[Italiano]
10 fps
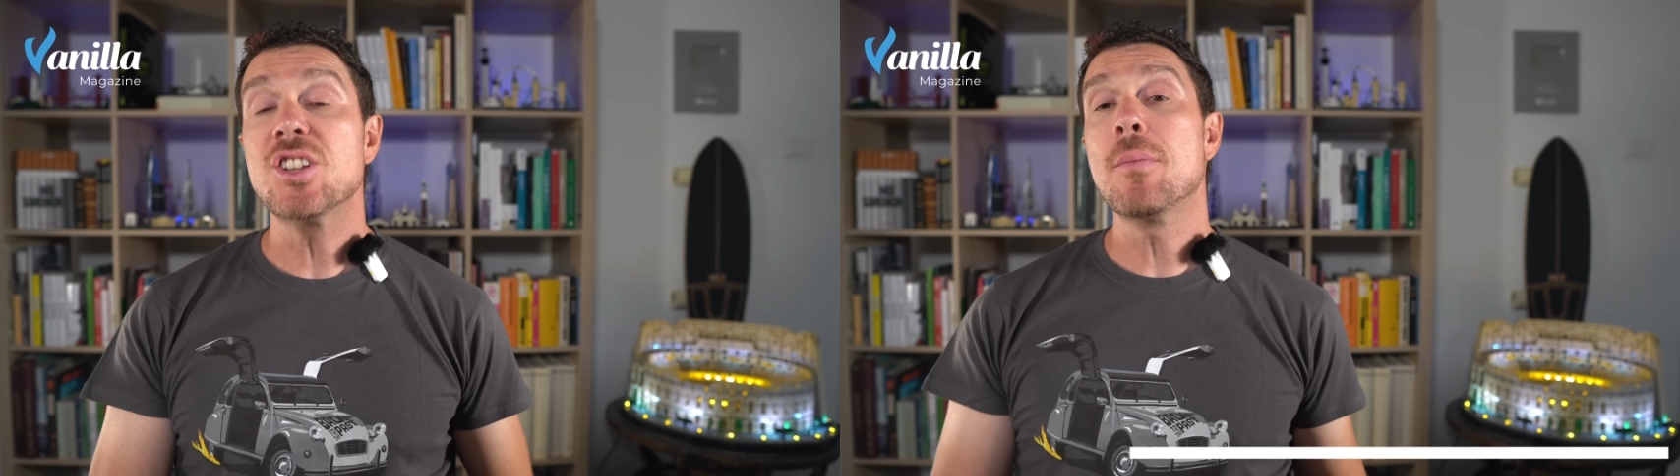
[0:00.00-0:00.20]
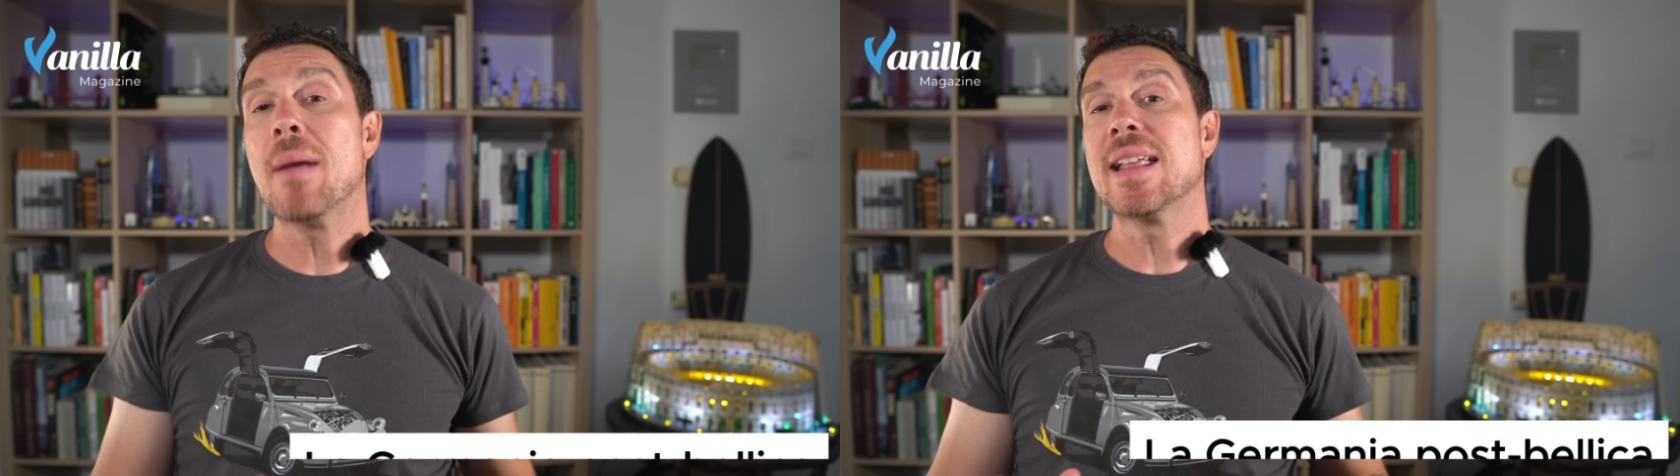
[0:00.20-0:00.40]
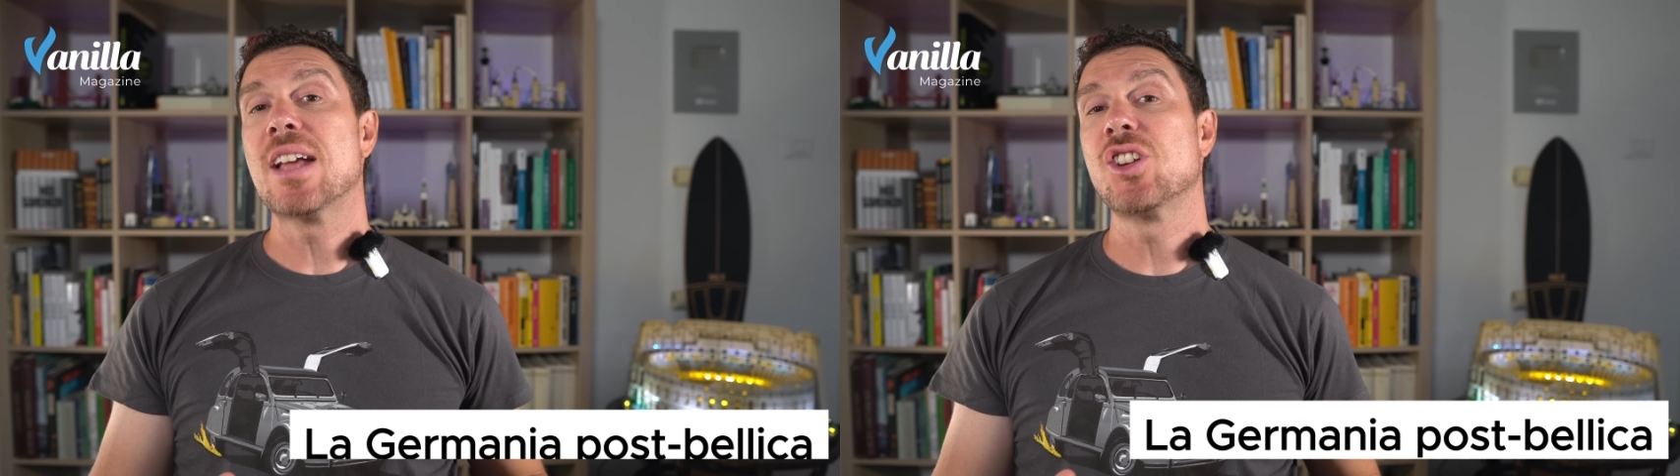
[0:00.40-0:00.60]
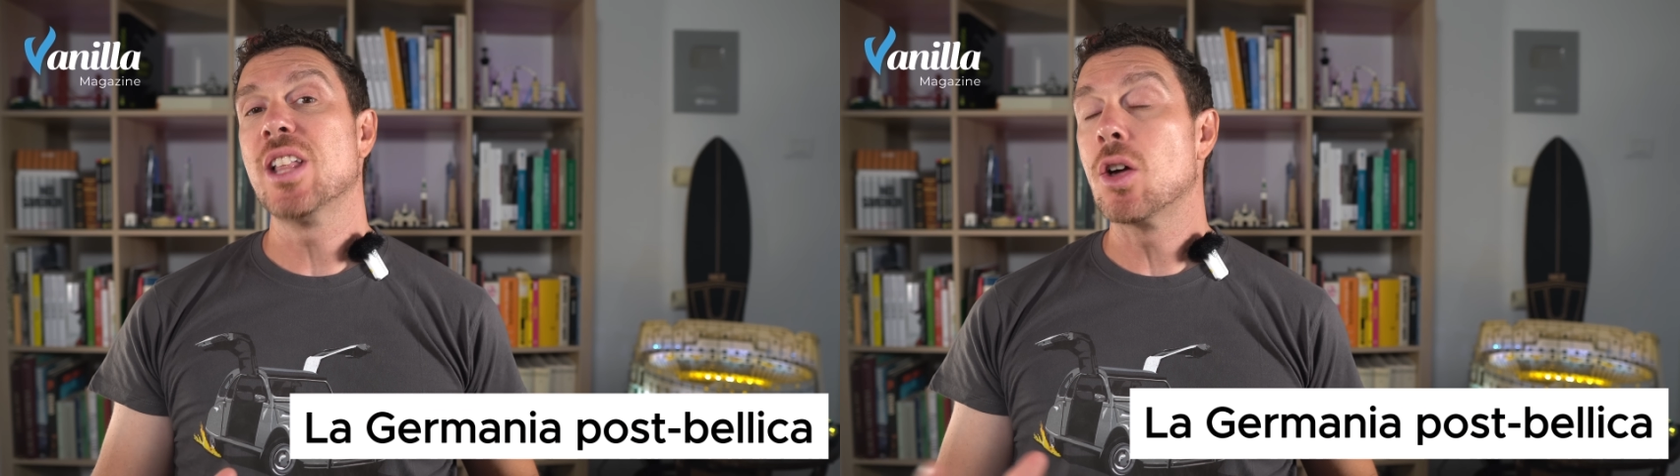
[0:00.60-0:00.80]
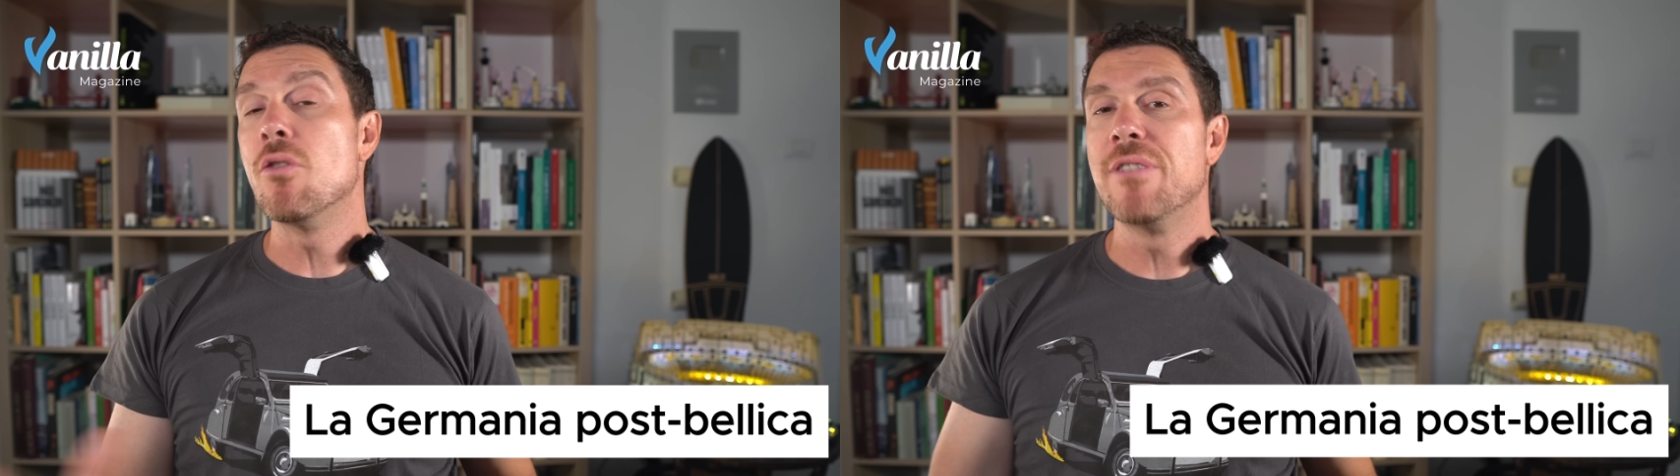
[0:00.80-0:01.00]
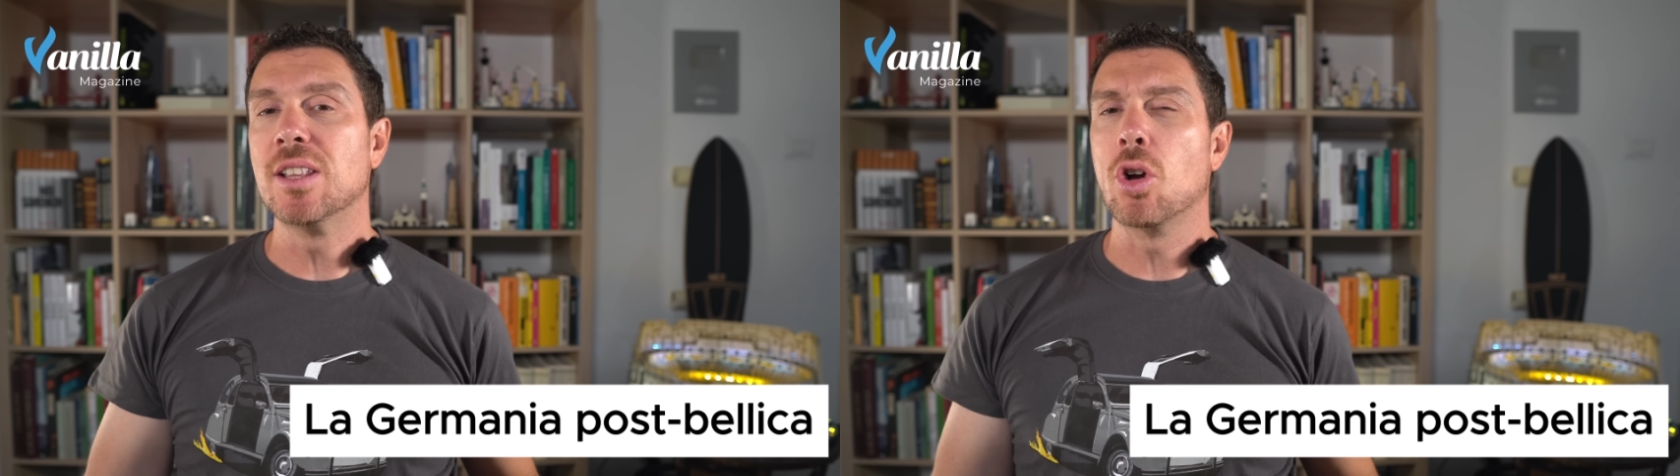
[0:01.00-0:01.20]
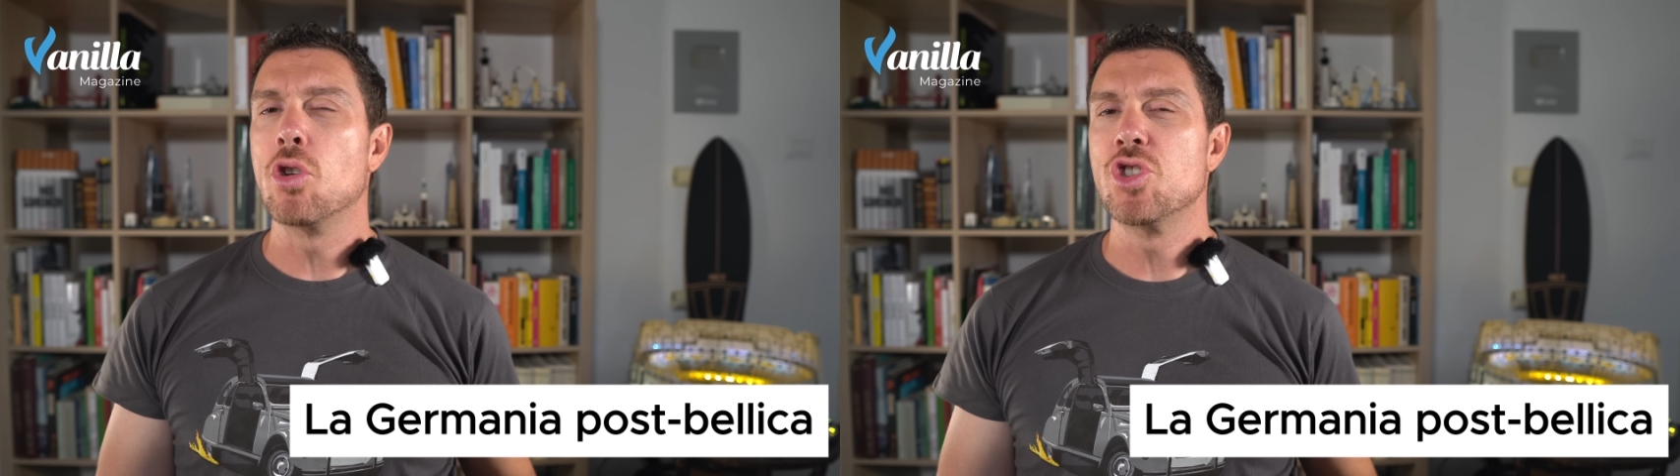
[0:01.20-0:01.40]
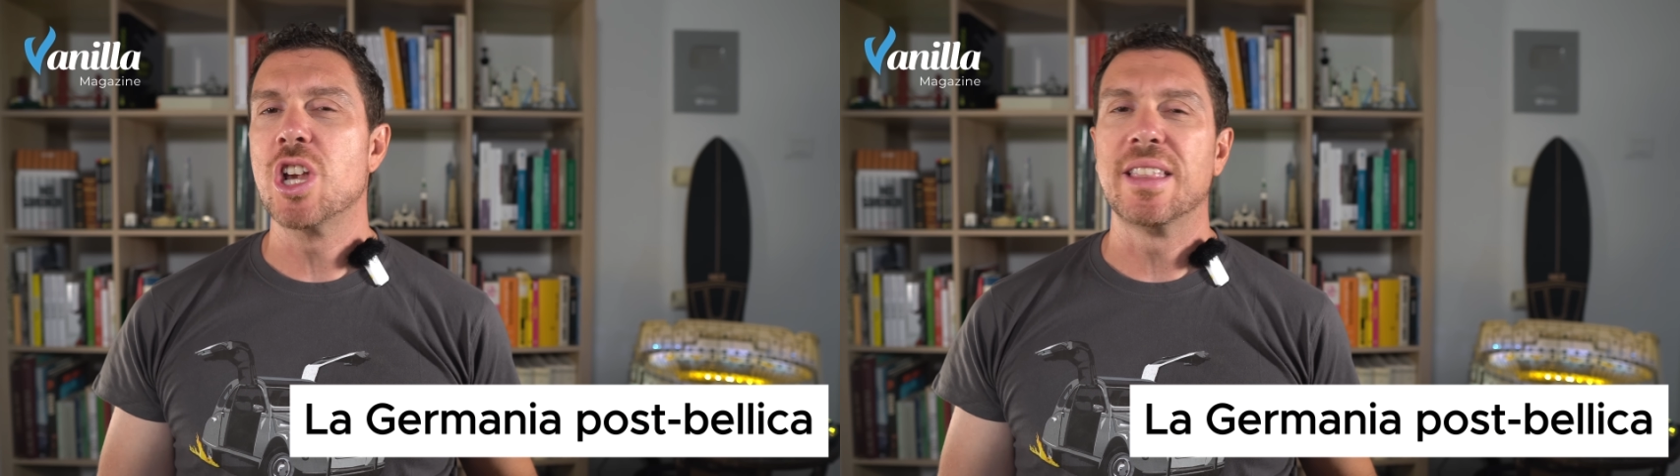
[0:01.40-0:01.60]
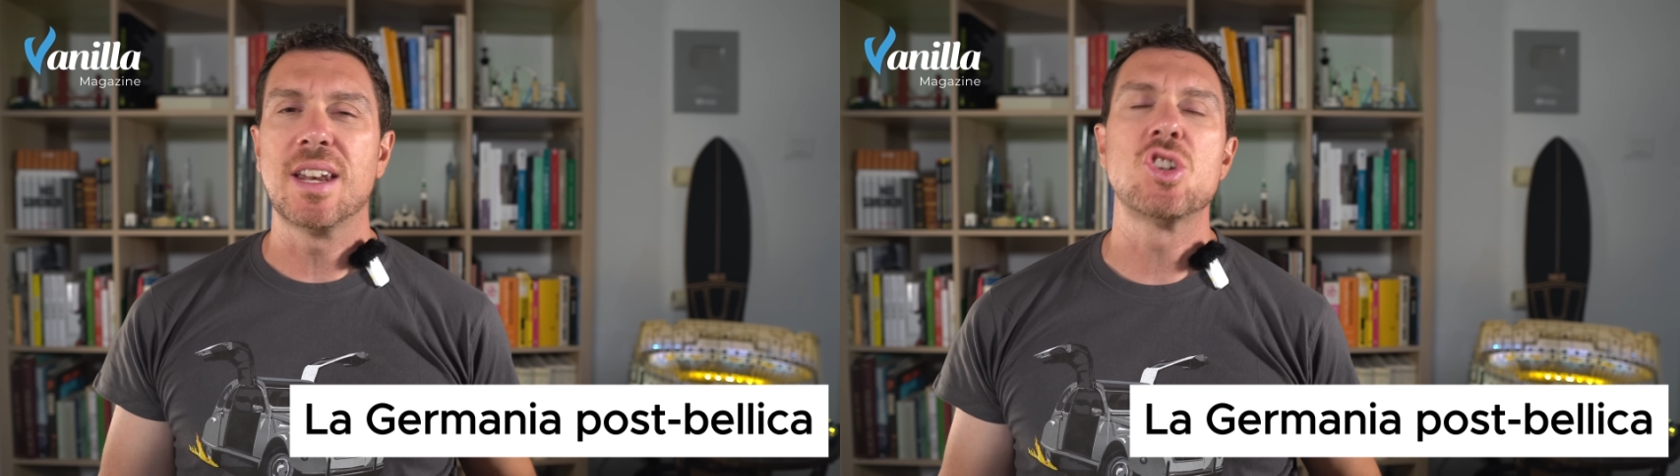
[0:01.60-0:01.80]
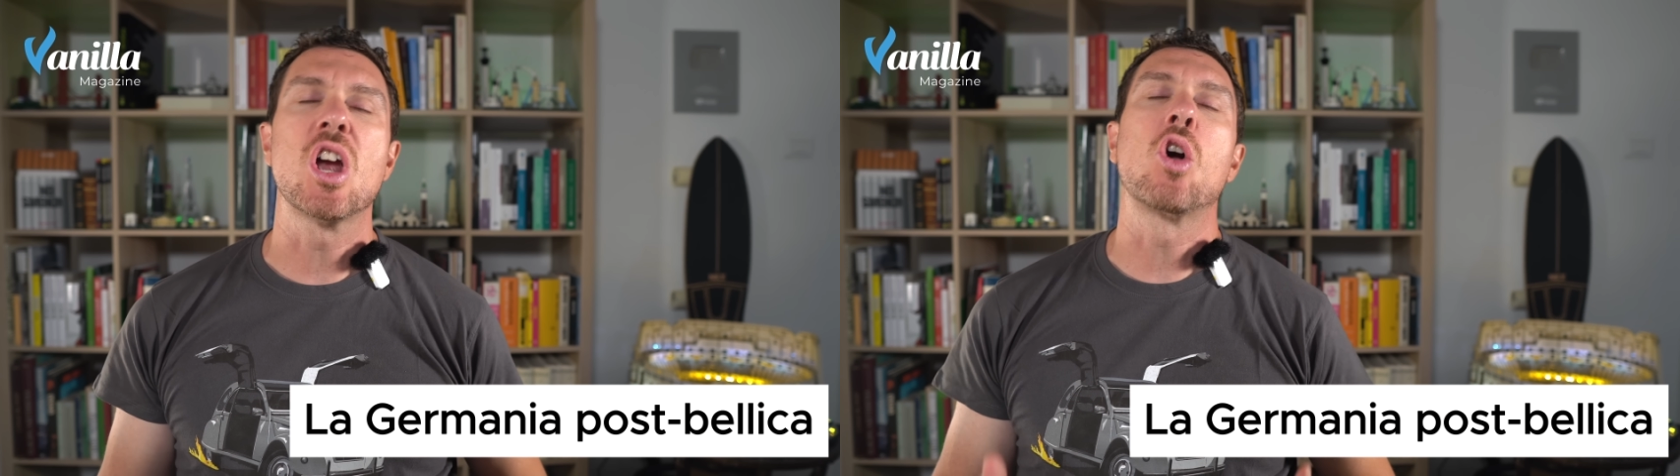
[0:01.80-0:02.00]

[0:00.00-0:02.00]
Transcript: Germania esce dal conflitto con cicatrici